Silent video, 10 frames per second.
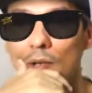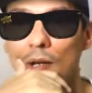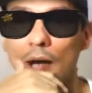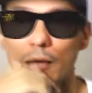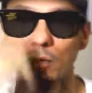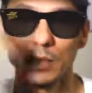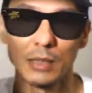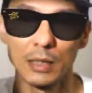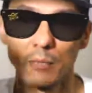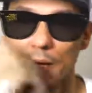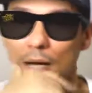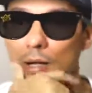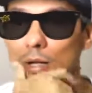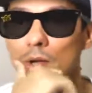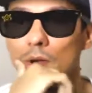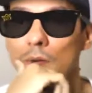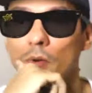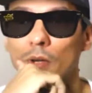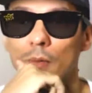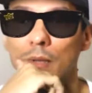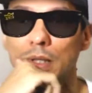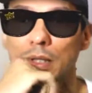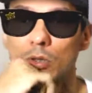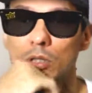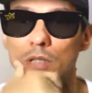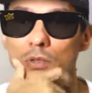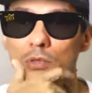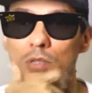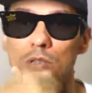aí você tem que pagar porque para acessar os três videozinhos,